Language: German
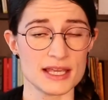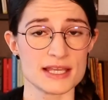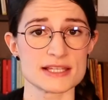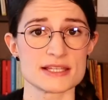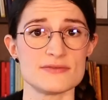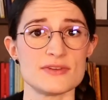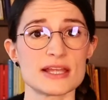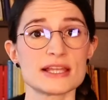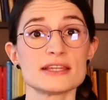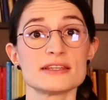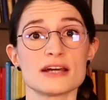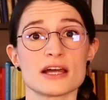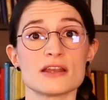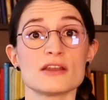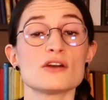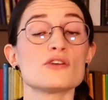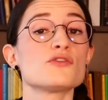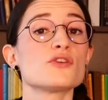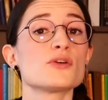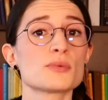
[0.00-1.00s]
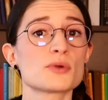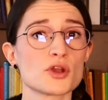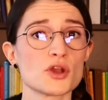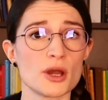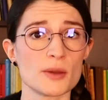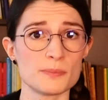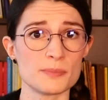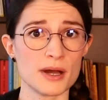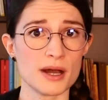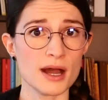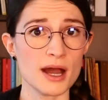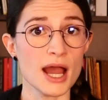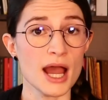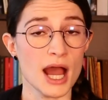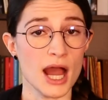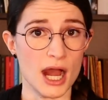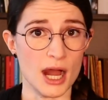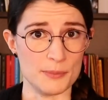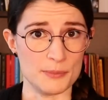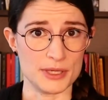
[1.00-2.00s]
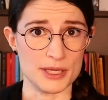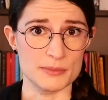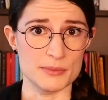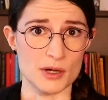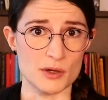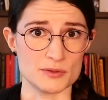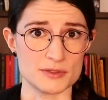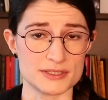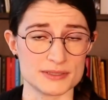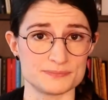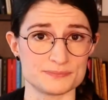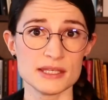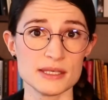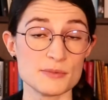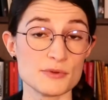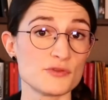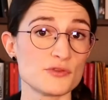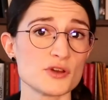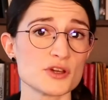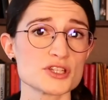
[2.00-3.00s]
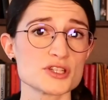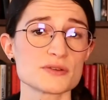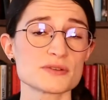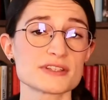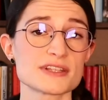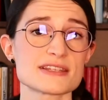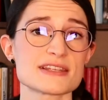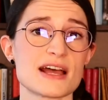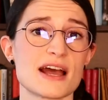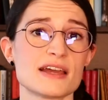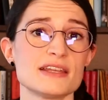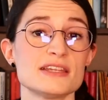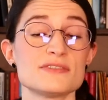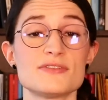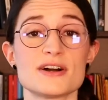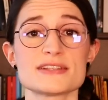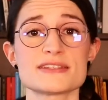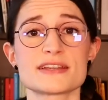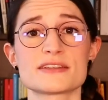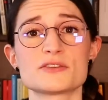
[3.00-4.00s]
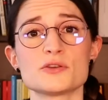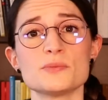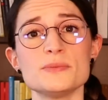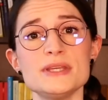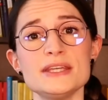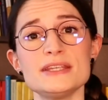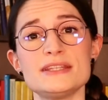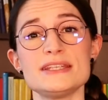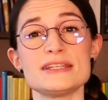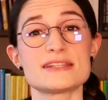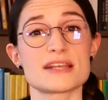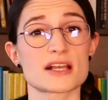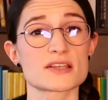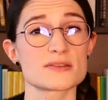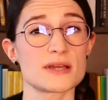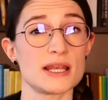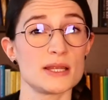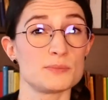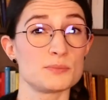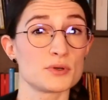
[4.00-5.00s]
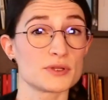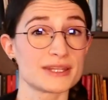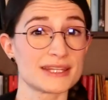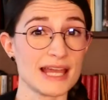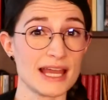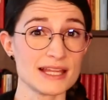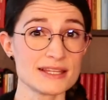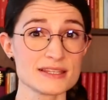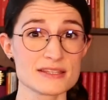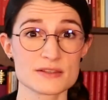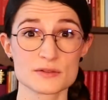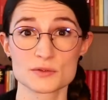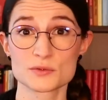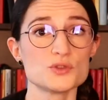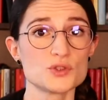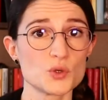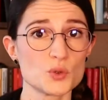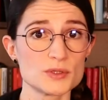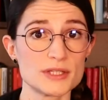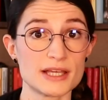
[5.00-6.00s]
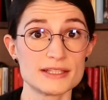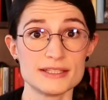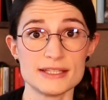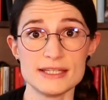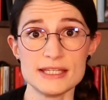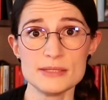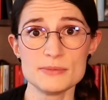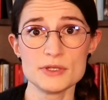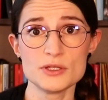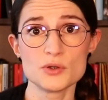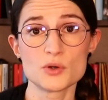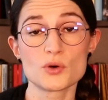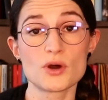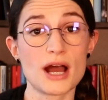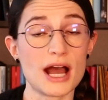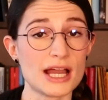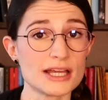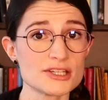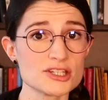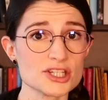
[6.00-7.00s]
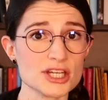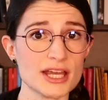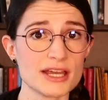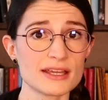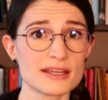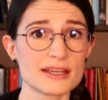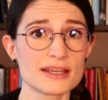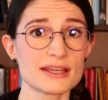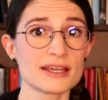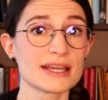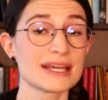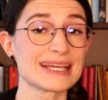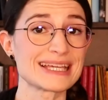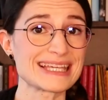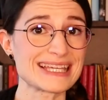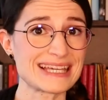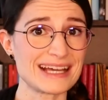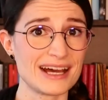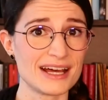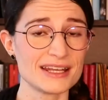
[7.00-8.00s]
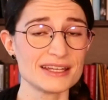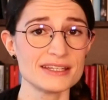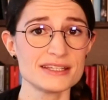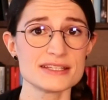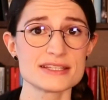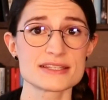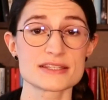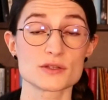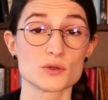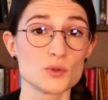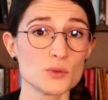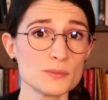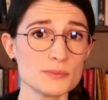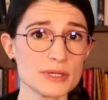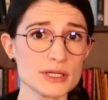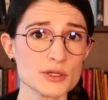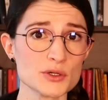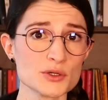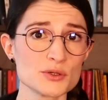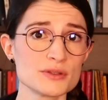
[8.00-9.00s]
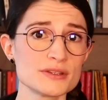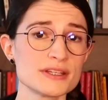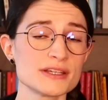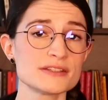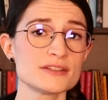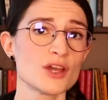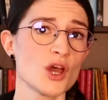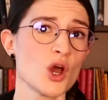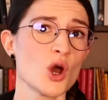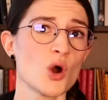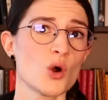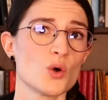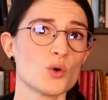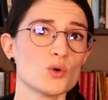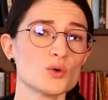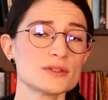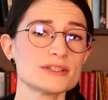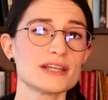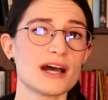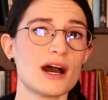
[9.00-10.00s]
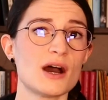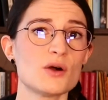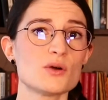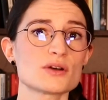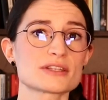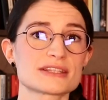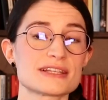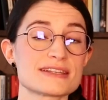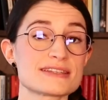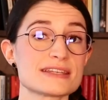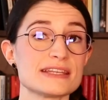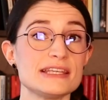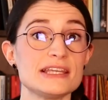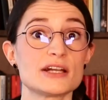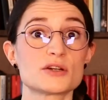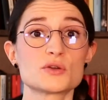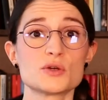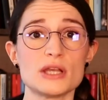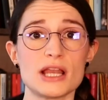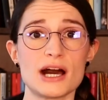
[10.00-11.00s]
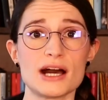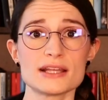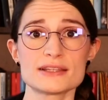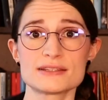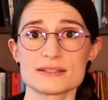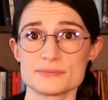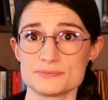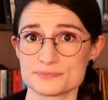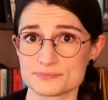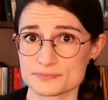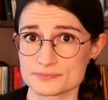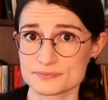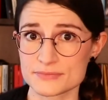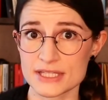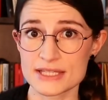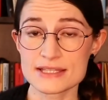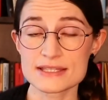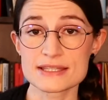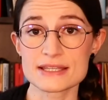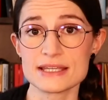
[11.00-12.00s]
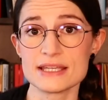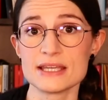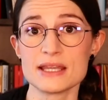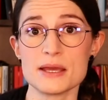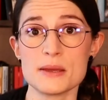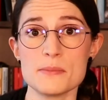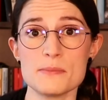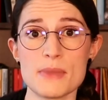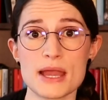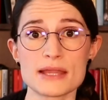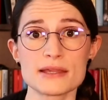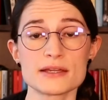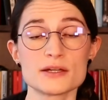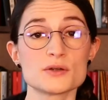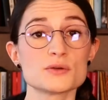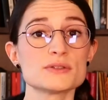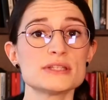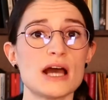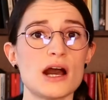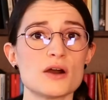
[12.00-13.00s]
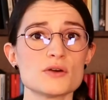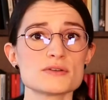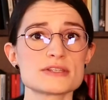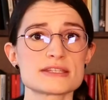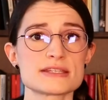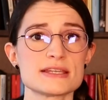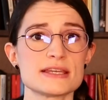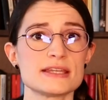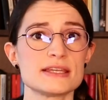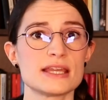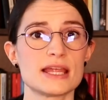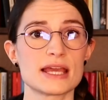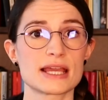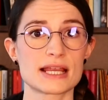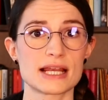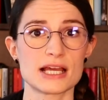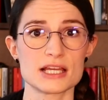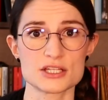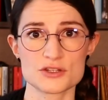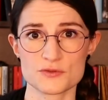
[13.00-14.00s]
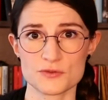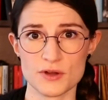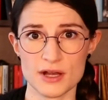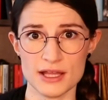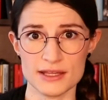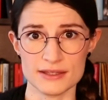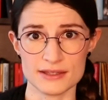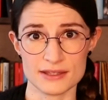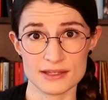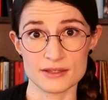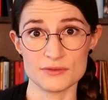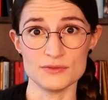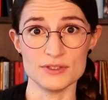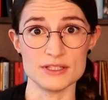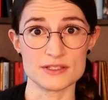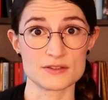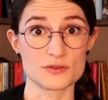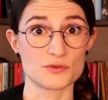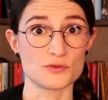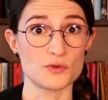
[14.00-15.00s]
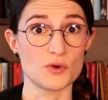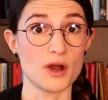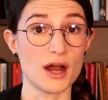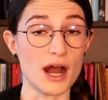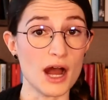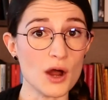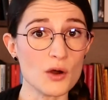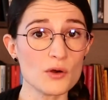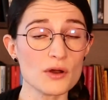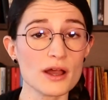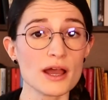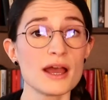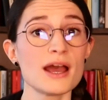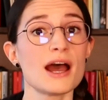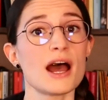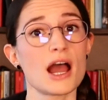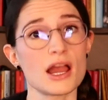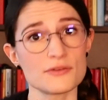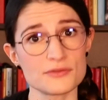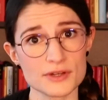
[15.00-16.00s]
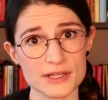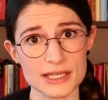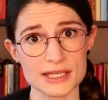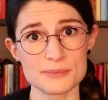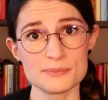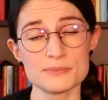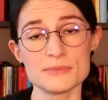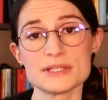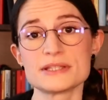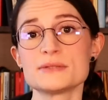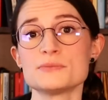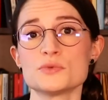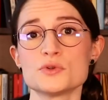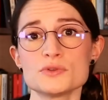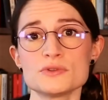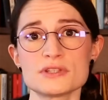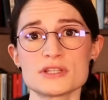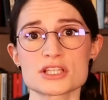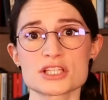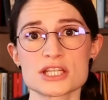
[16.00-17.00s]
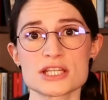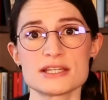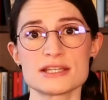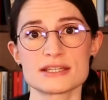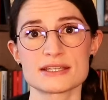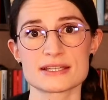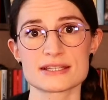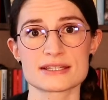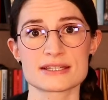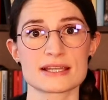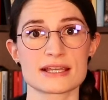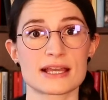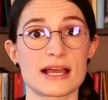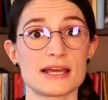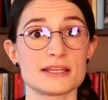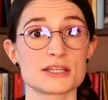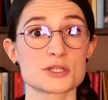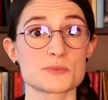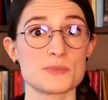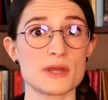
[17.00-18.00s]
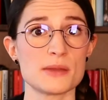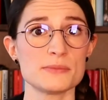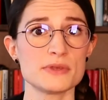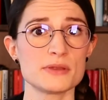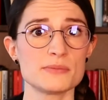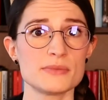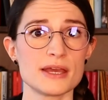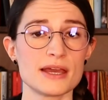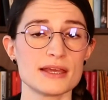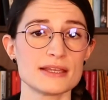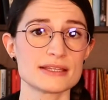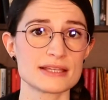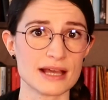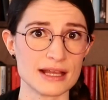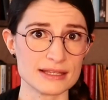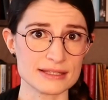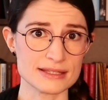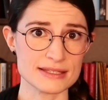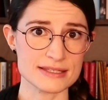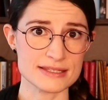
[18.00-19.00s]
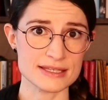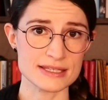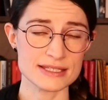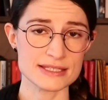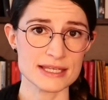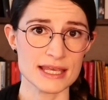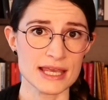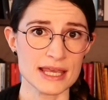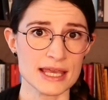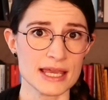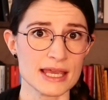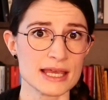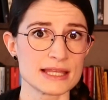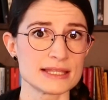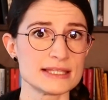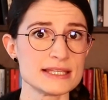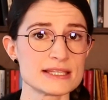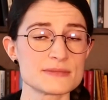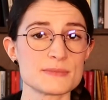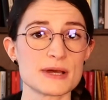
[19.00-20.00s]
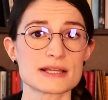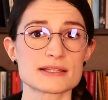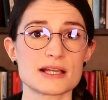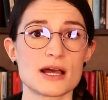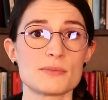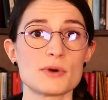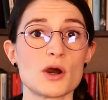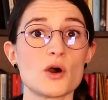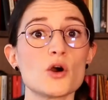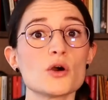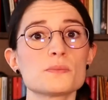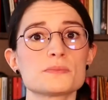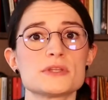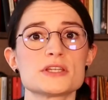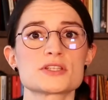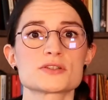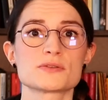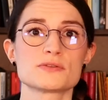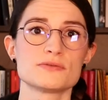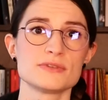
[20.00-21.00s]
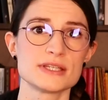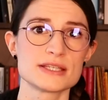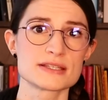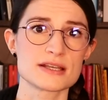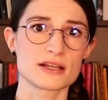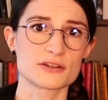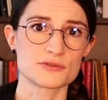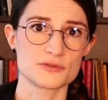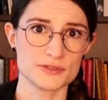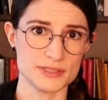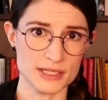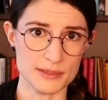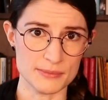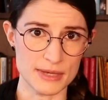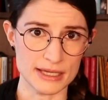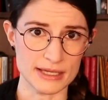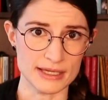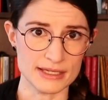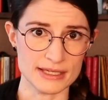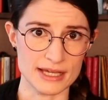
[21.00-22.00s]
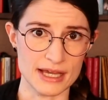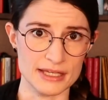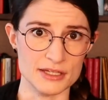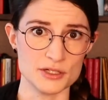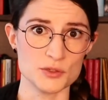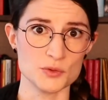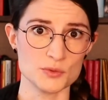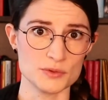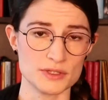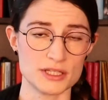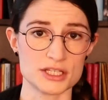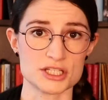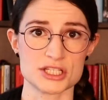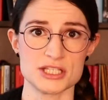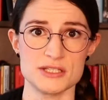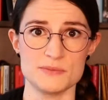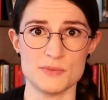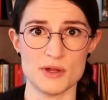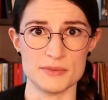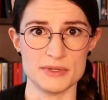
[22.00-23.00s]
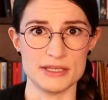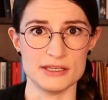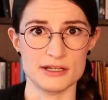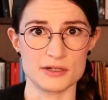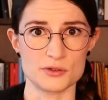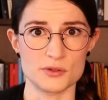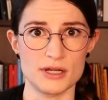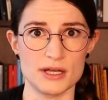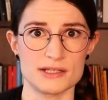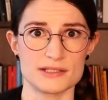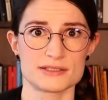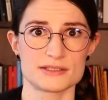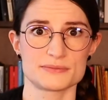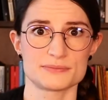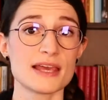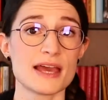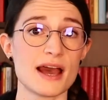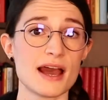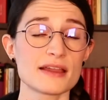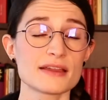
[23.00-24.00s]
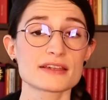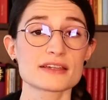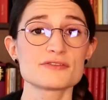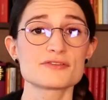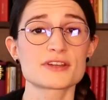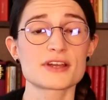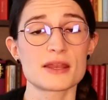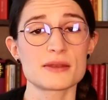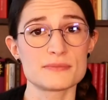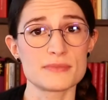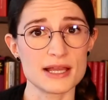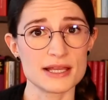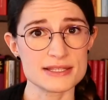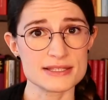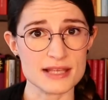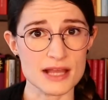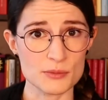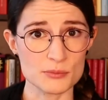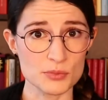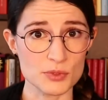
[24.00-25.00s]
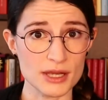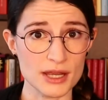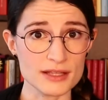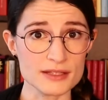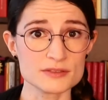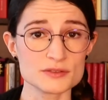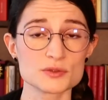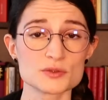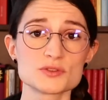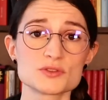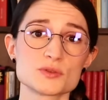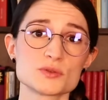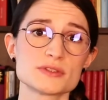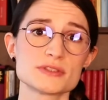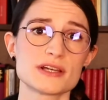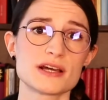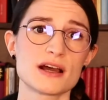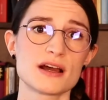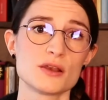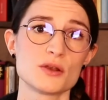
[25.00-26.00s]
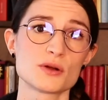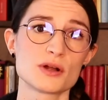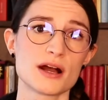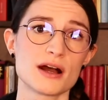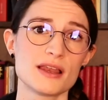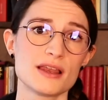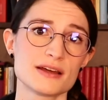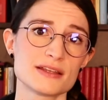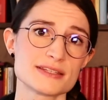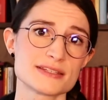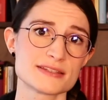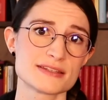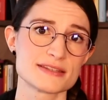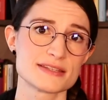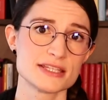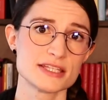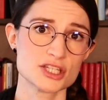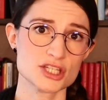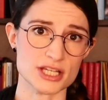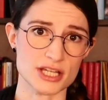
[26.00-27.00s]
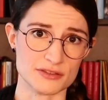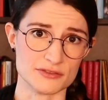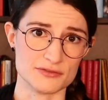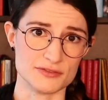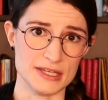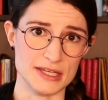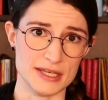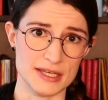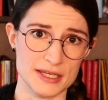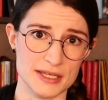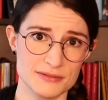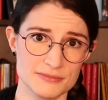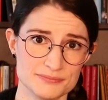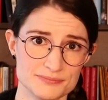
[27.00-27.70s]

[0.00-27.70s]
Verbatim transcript: Sie werden dann vom Körper abgebaut. Die Befürchtung, dass eine Vasektomie die sexuelle Potenz und oder die Libido einschränken kann, ist unbegründet und auch das Ejakulat ist in Menge und Aussehen gleich vorhanden wie zuvor. Auch einfach eben mit dem Unterschied, dass keine Spermien mehr enthalten sind, dies macht aber optisch und wie gesagt von der Menge keinen Unterschied beim Ejakulat. Der Eingriff kann meist ambulant und unter Lokalanästhesie stattfinden.